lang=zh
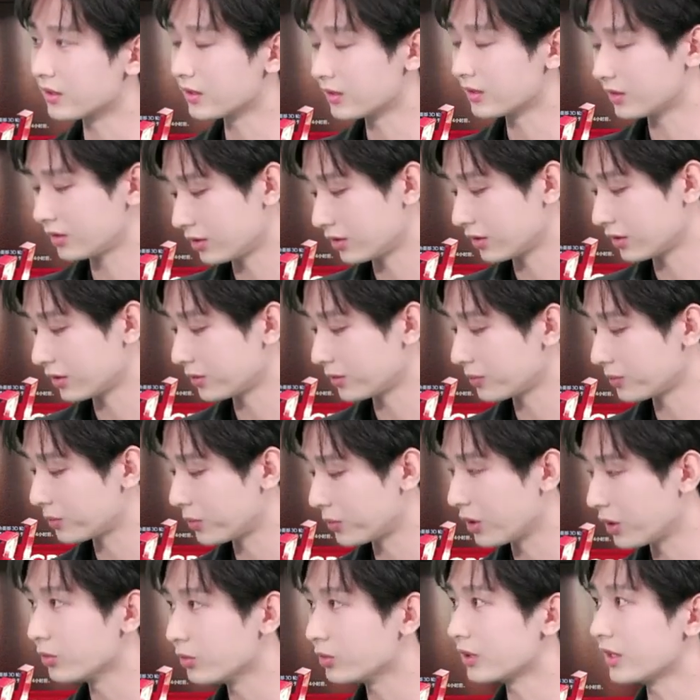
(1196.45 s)
这个
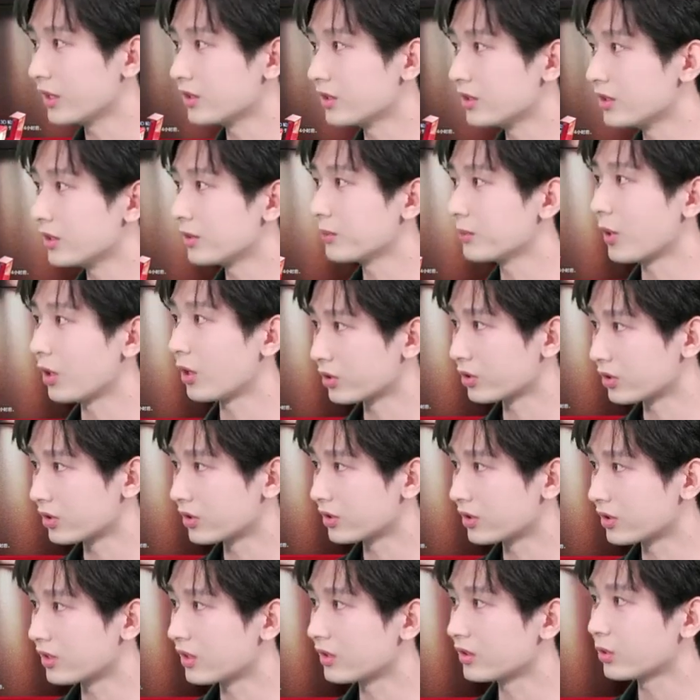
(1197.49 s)
喷雾，让你保湿、
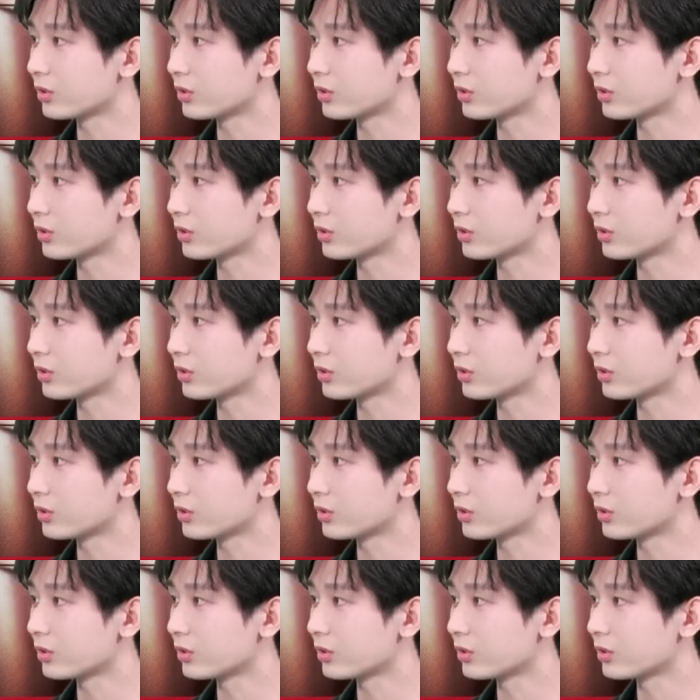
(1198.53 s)
定妆、